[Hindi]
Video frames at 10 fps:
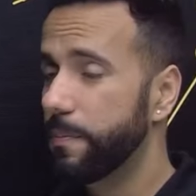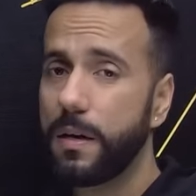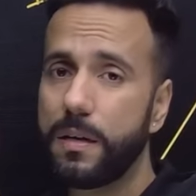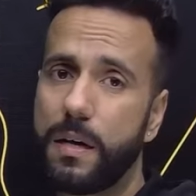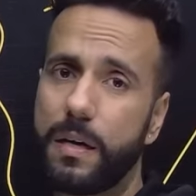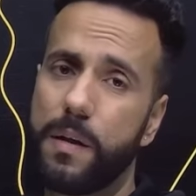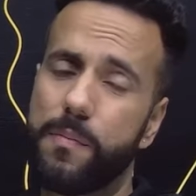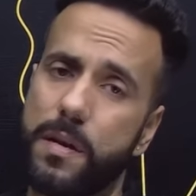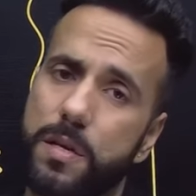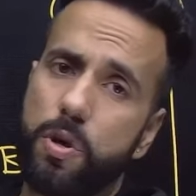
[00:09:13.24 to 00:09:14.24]
अंडर टेन
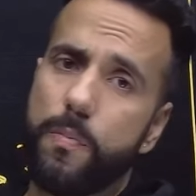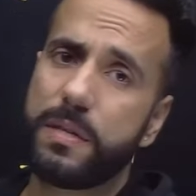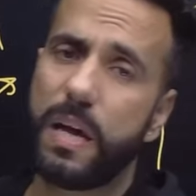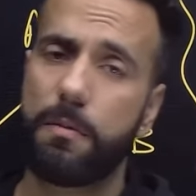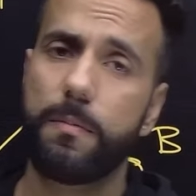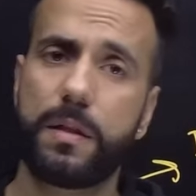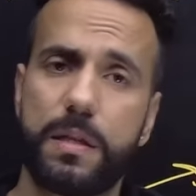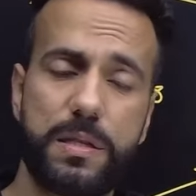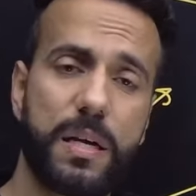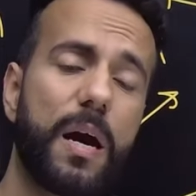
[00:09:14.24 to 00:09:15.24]
मिनट्स को मजाक में मत
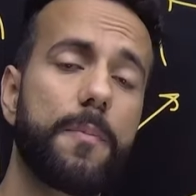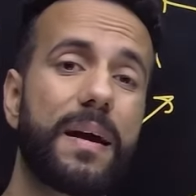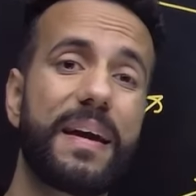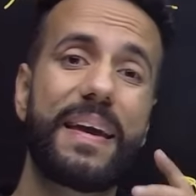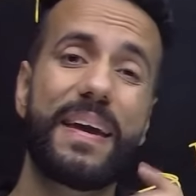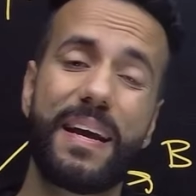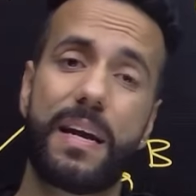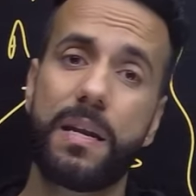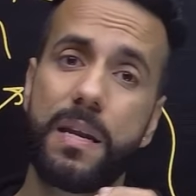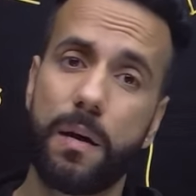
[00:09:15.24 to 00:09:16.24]
लीजिएगा आपका
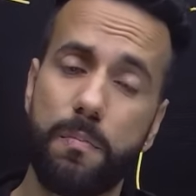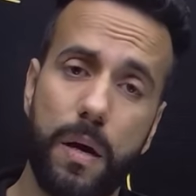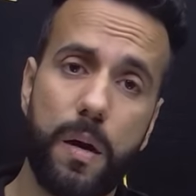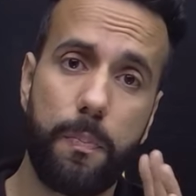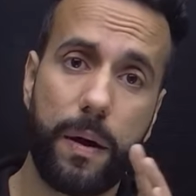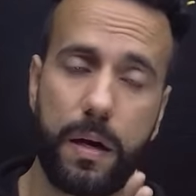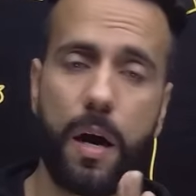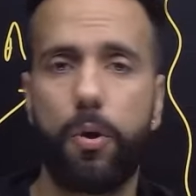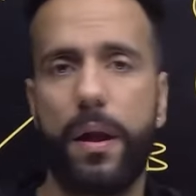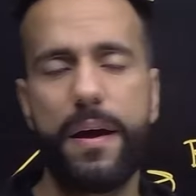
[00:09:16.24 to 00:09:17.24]
एक नंबर पक्का
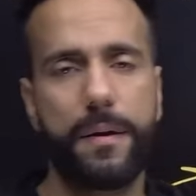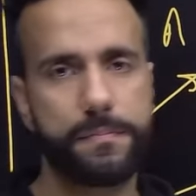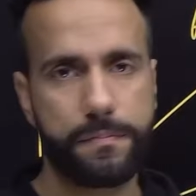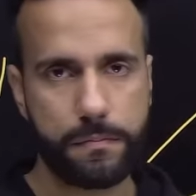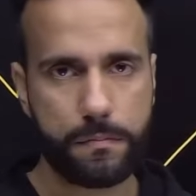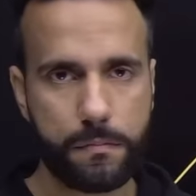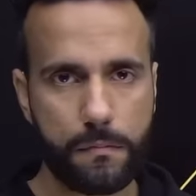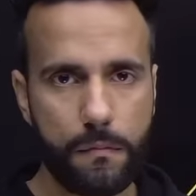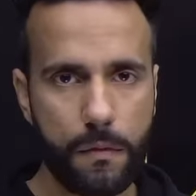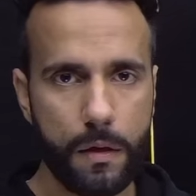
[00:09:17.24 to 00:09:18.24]
हो रहा है यहाँ
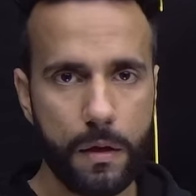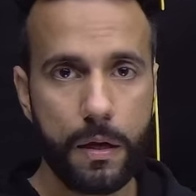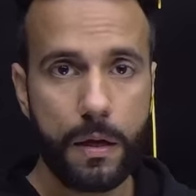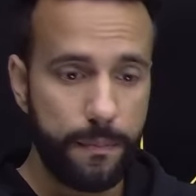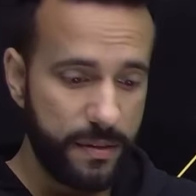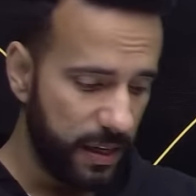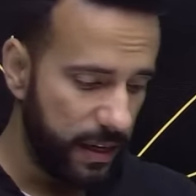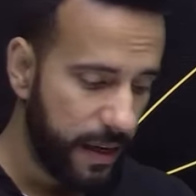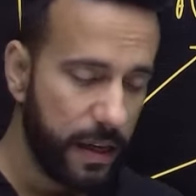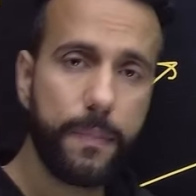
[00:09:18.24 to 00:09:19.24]
वैसे
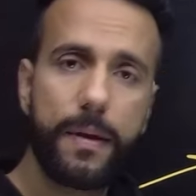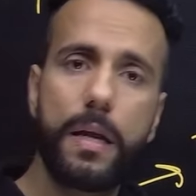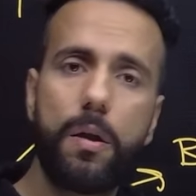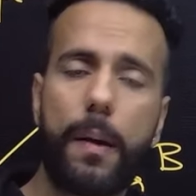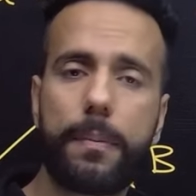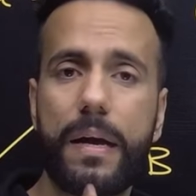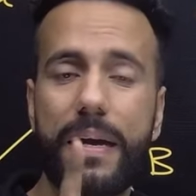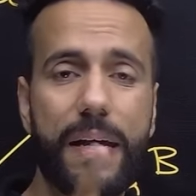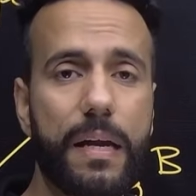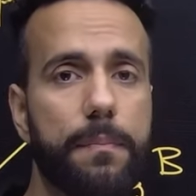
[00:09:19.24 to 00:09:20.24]
लिखित में ले लो आपका
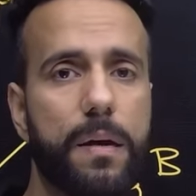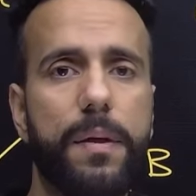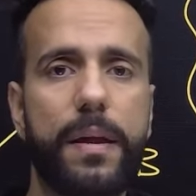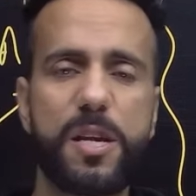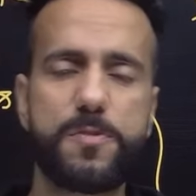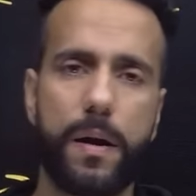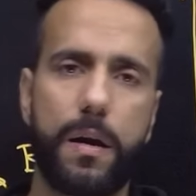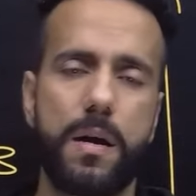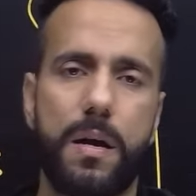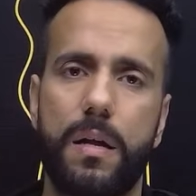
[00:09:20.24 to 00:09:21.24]
एक नंबर मैंने आज
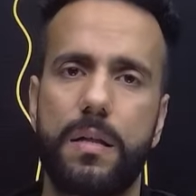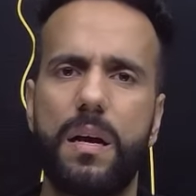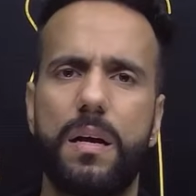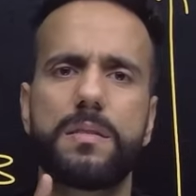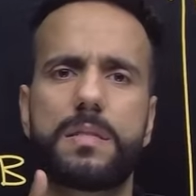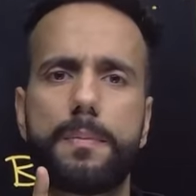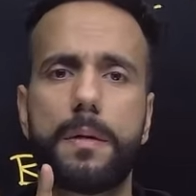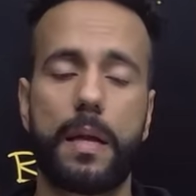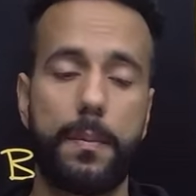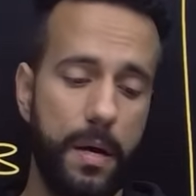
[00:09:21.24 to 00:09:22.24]
पक्का करा दिया कंसेप्ट
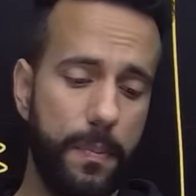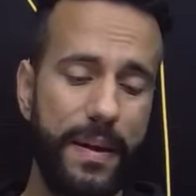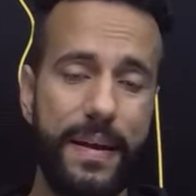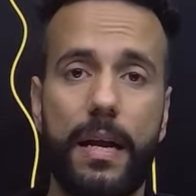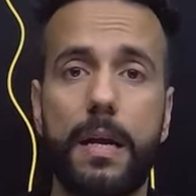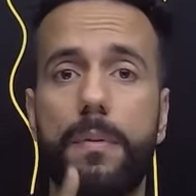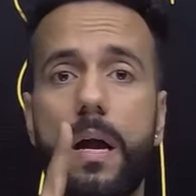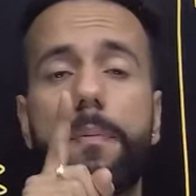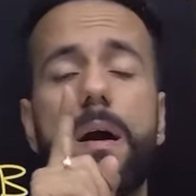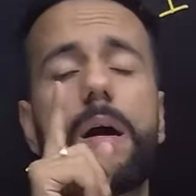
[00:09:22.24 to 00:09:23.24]
एंड टेन मिनट में एक नंबर
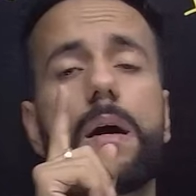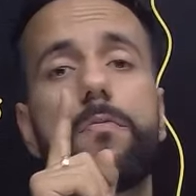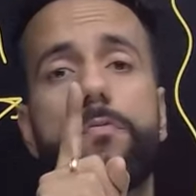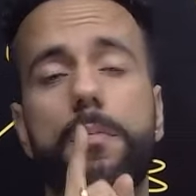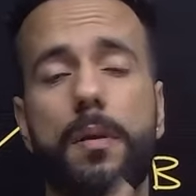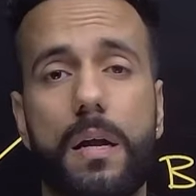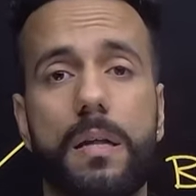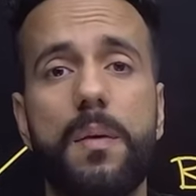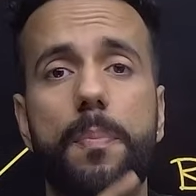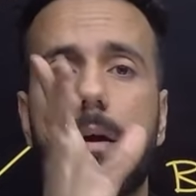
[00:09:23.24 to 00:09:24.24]
आपका कंफर्म करा
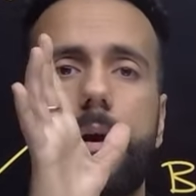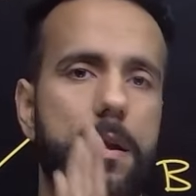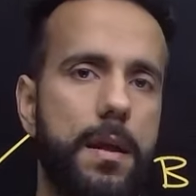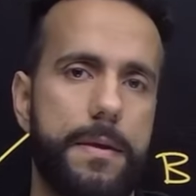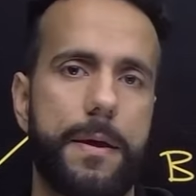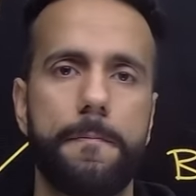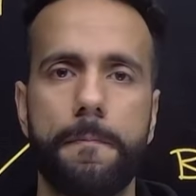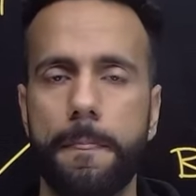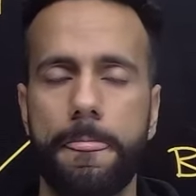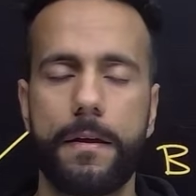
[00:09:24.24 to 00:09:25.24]
दिया पक्का करा दिया
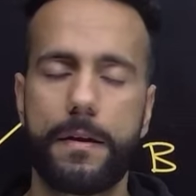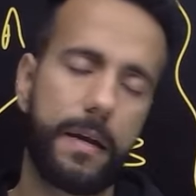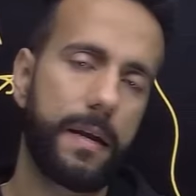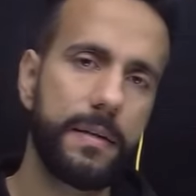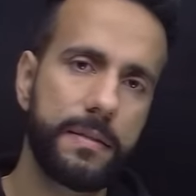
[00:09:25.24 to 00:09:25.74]
डन है